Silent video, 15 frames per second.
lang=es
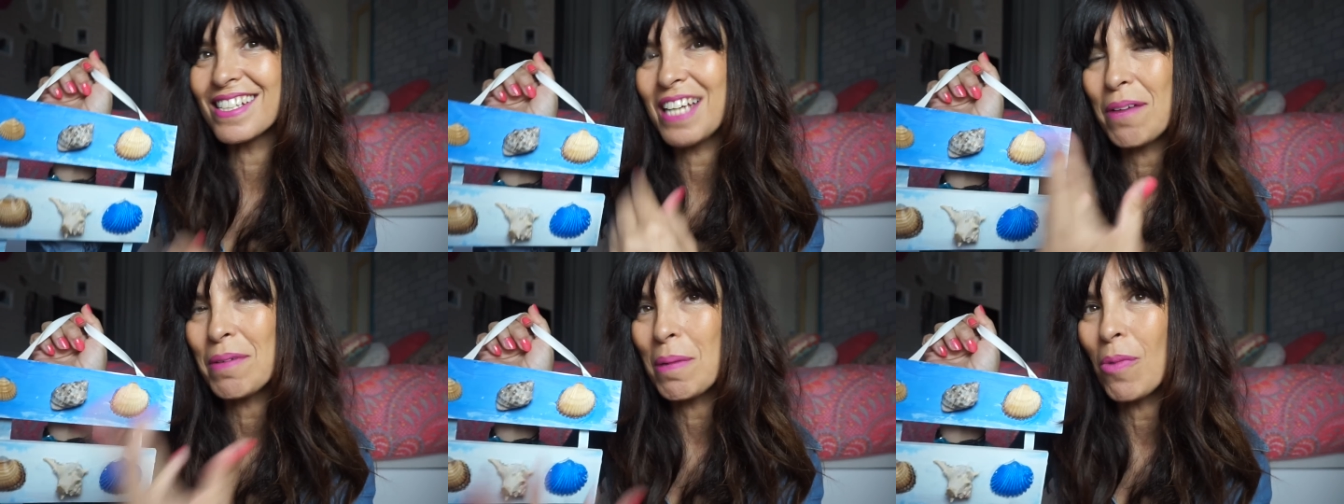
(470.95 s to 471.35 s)

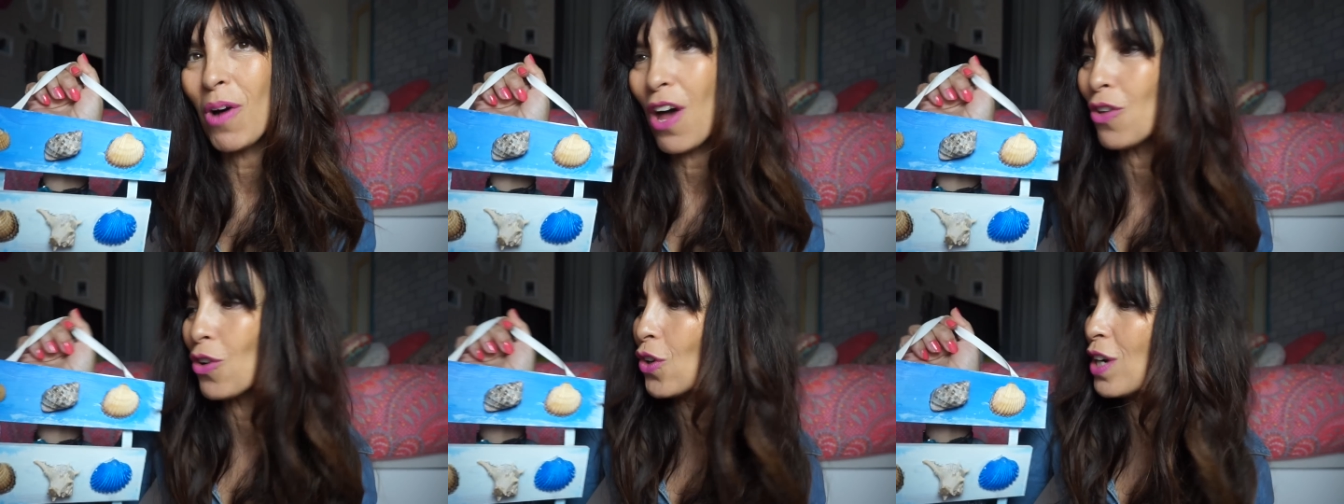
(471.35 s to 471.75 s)
se había
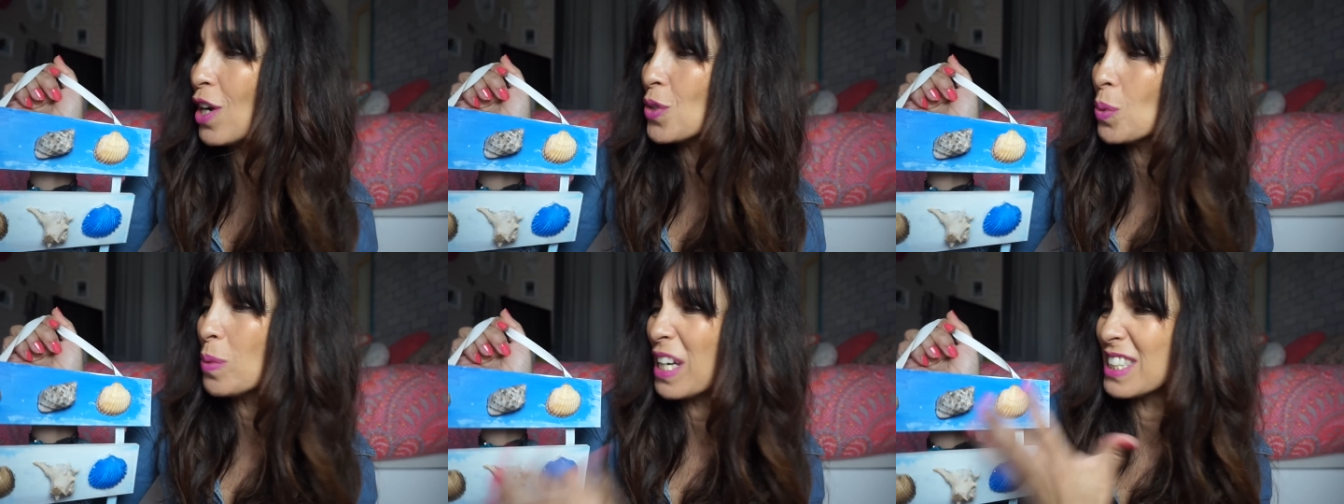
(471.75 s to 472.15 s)
mojado con la
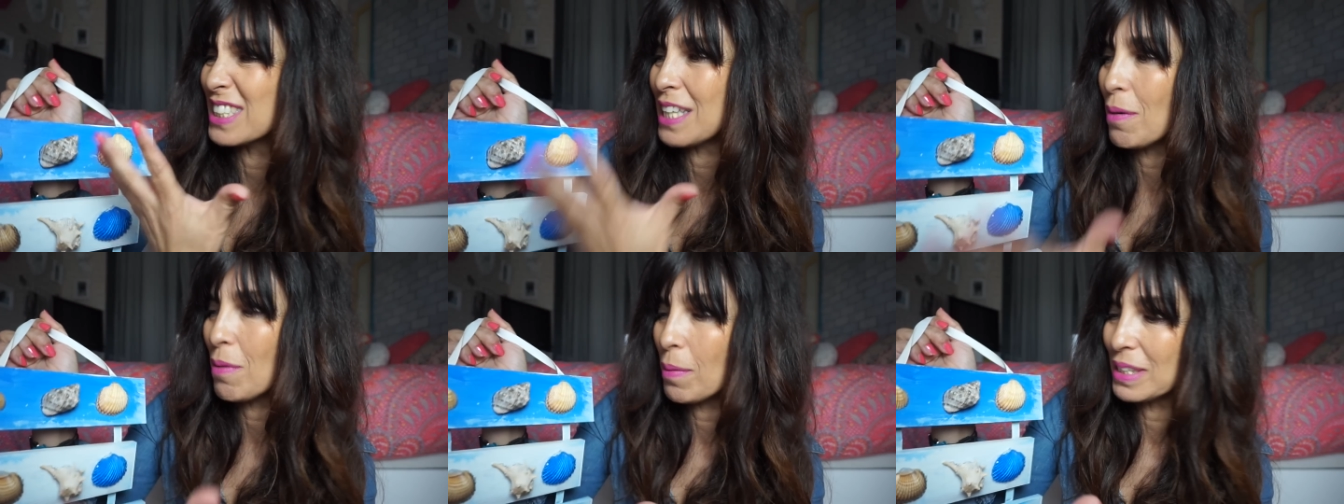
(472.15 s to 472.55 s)
lluvia y
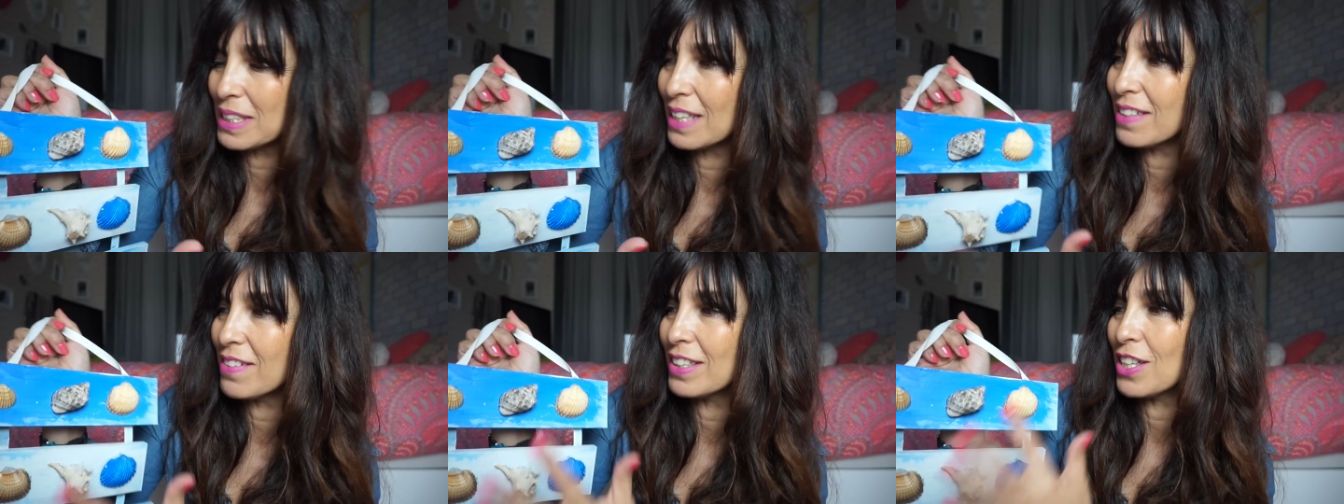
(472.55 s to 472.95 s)
estaba
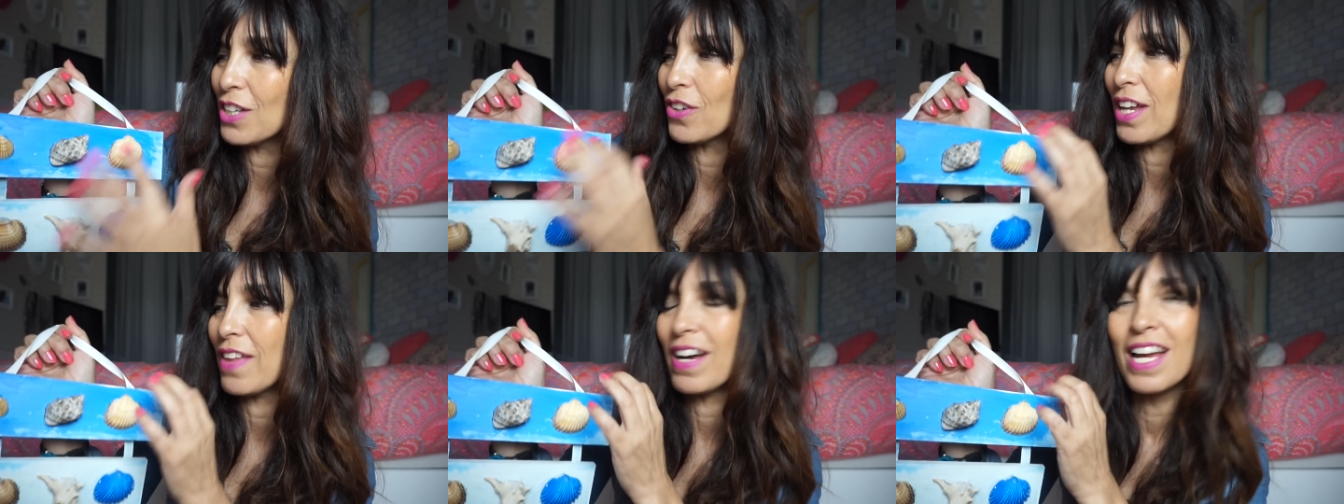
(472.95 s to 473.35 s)
bastante
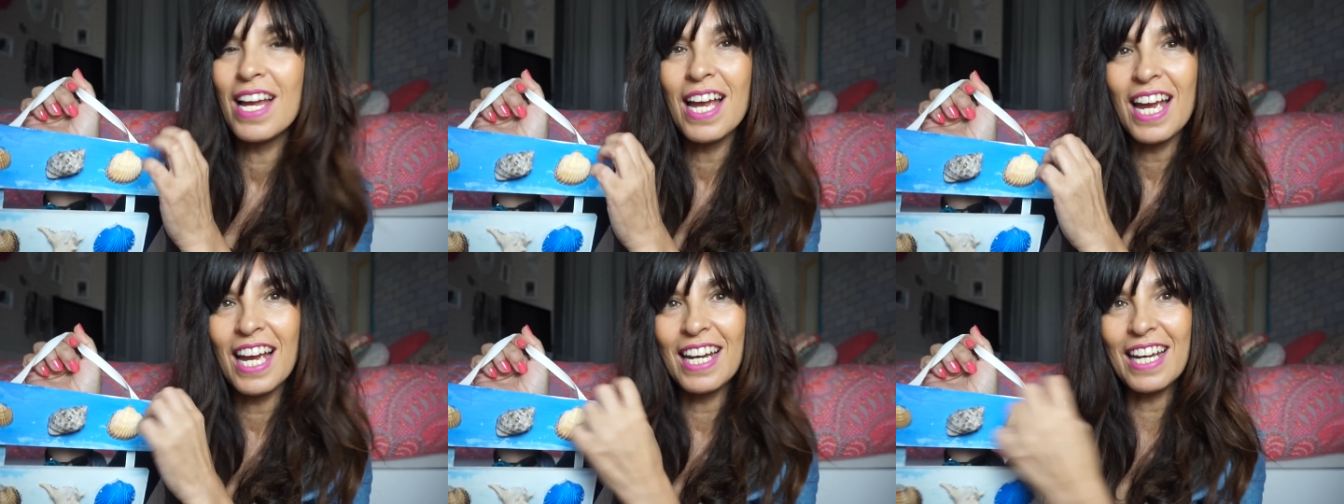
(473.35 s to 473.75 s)
deteriorada.
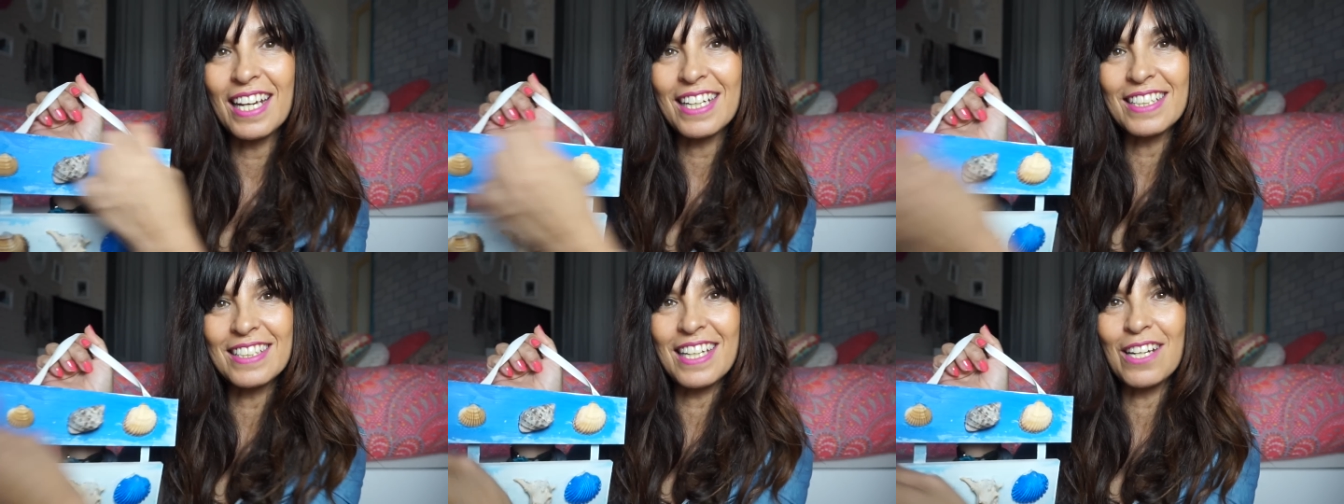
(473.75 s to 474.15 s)
Le
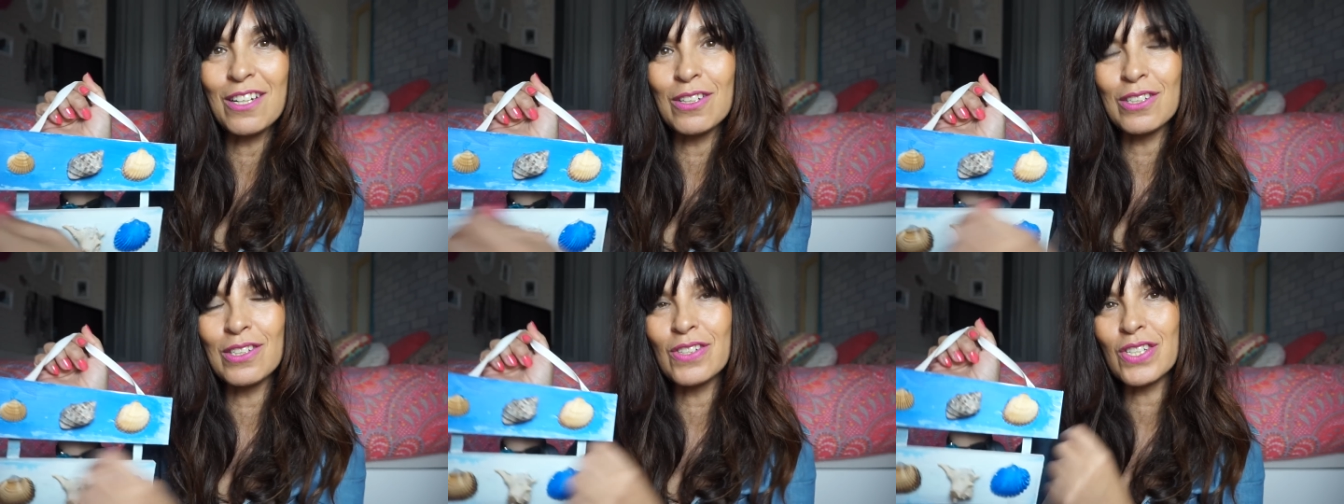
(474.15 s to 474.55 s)
quité
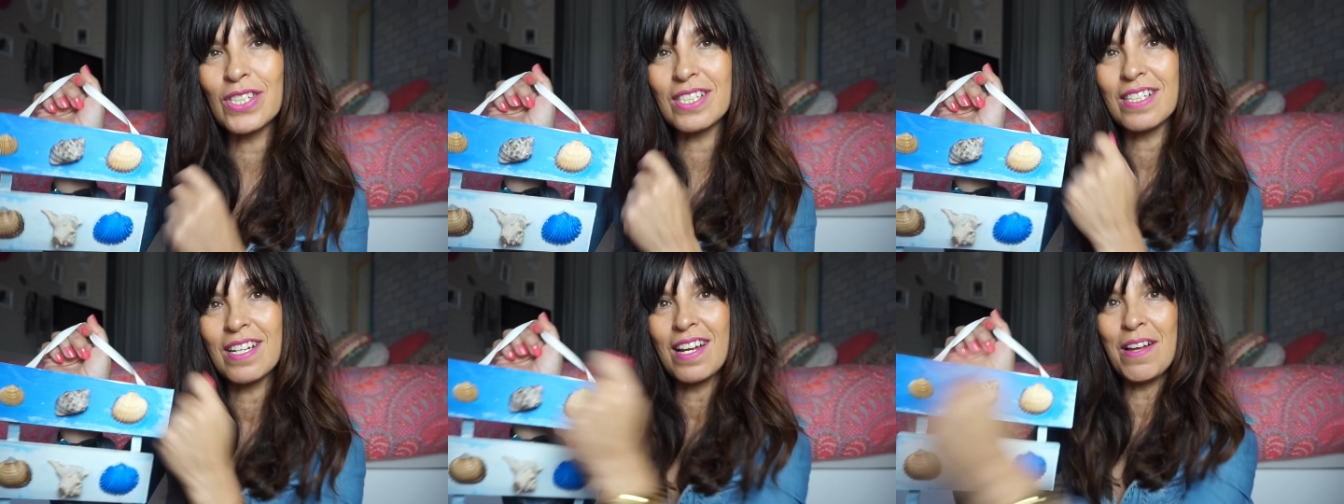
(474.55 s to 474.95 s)

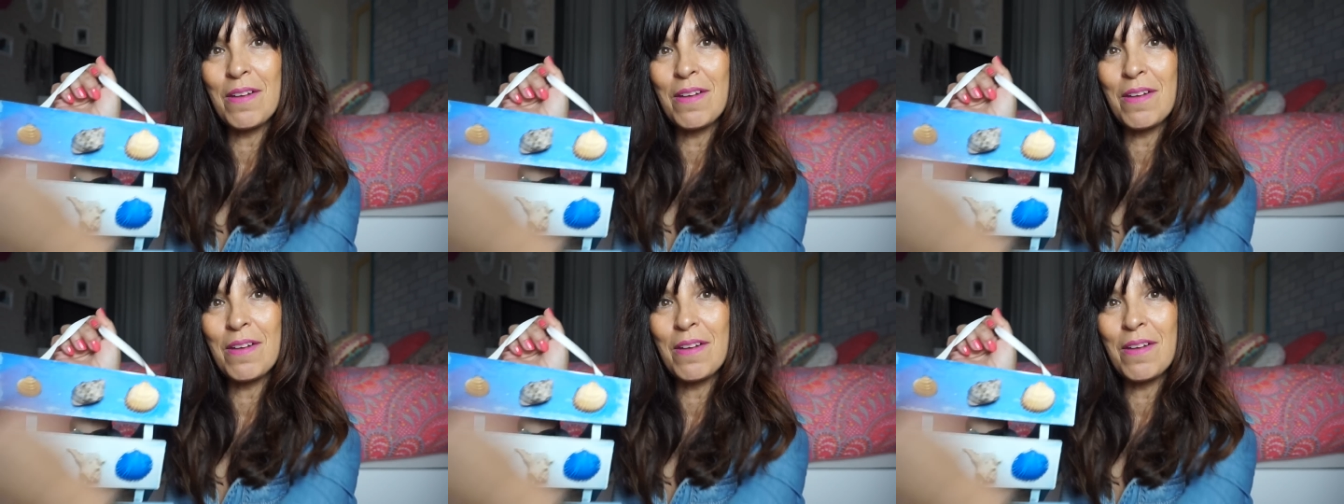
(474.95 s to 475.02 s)
los,